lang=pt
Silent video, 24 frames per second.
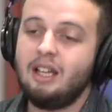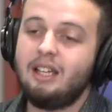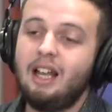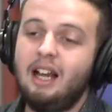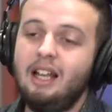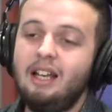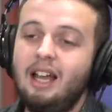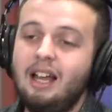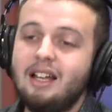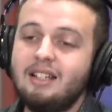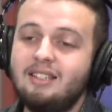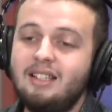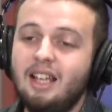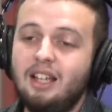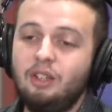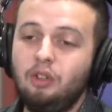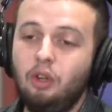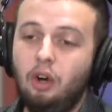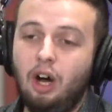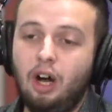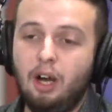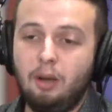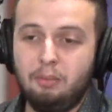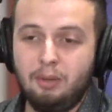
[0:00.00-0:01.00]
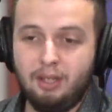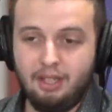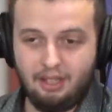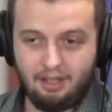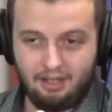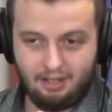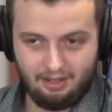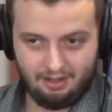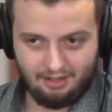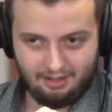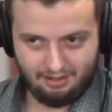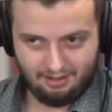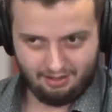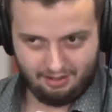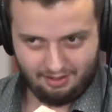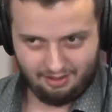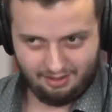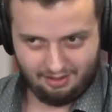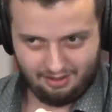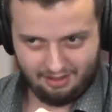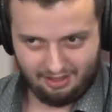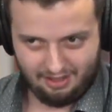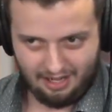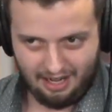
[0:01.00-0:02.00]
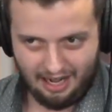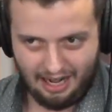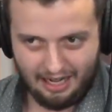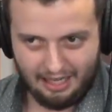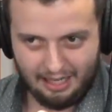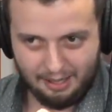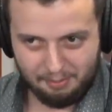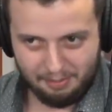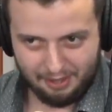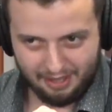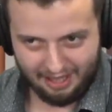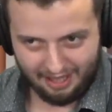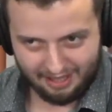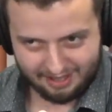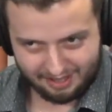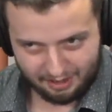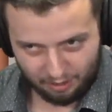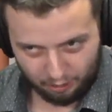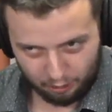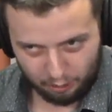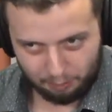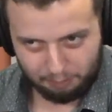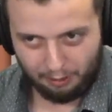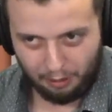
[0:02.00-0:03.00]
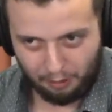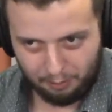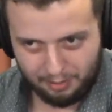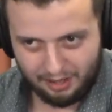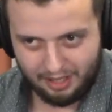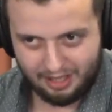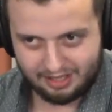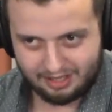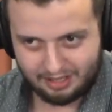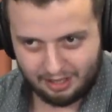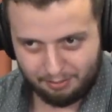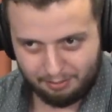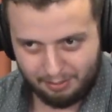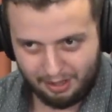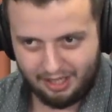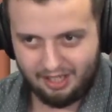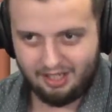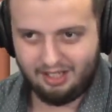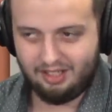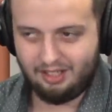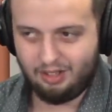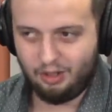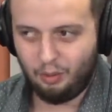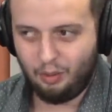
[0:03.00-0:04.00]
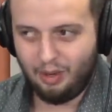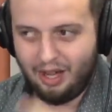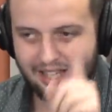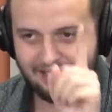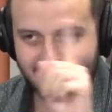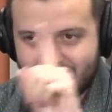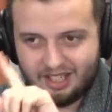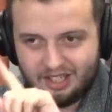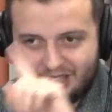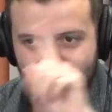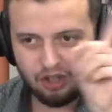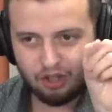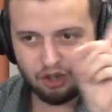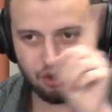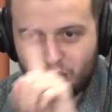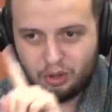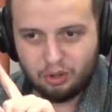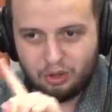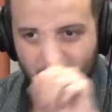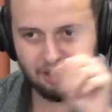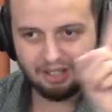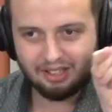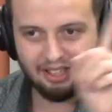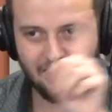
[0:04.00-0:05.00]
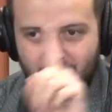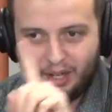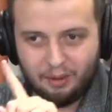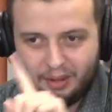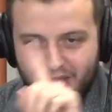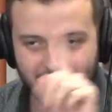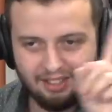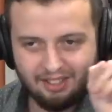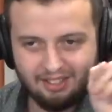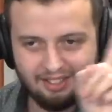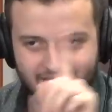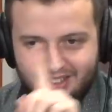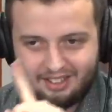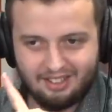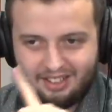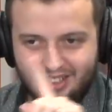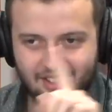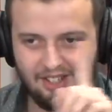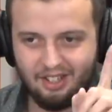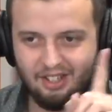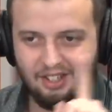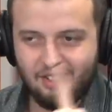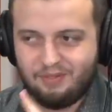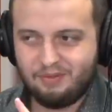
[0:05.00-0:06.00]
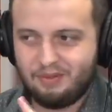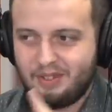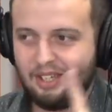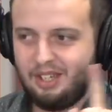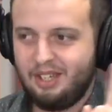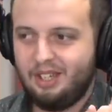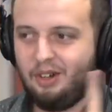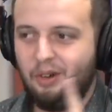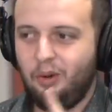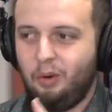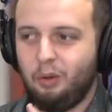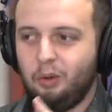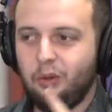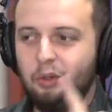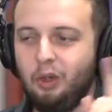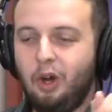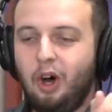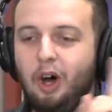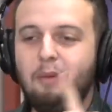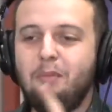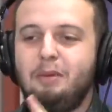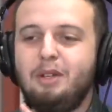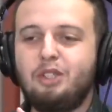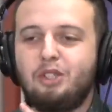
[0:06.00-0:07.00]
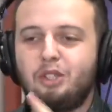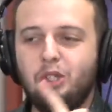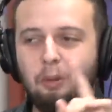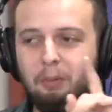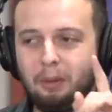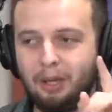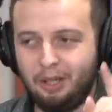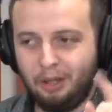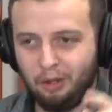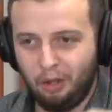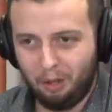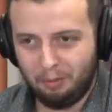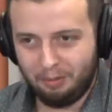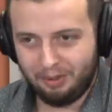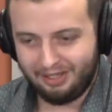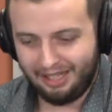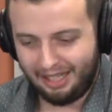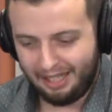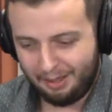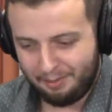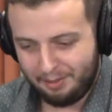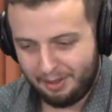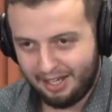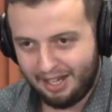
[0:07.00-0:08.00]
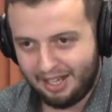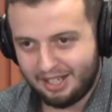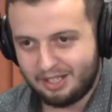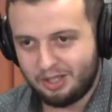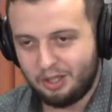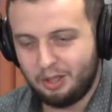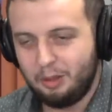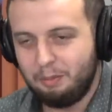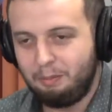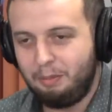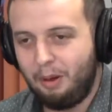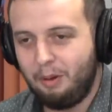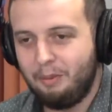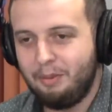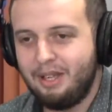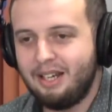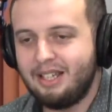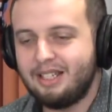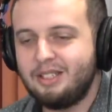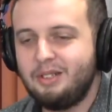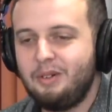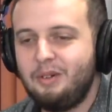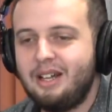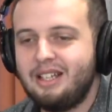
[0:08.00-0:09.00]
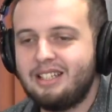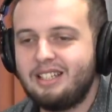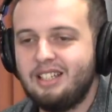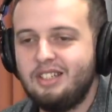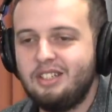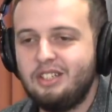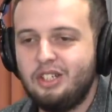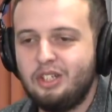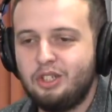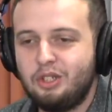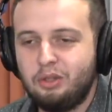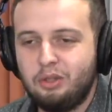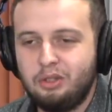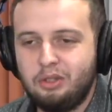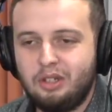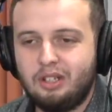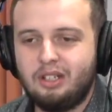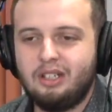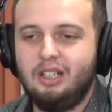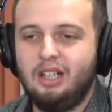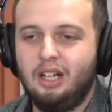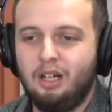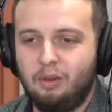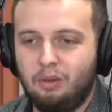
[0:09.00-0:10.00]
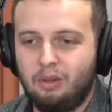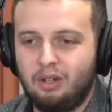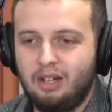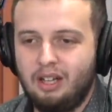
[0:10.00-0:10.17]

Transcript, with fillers: que aliás tem nome a eliminação do Palmeiras também, não é Sandy Júnior não, hein? Vai, já vai. O nome e sobrenome da eliminação do Palmeiras não é Sandy Júnior não.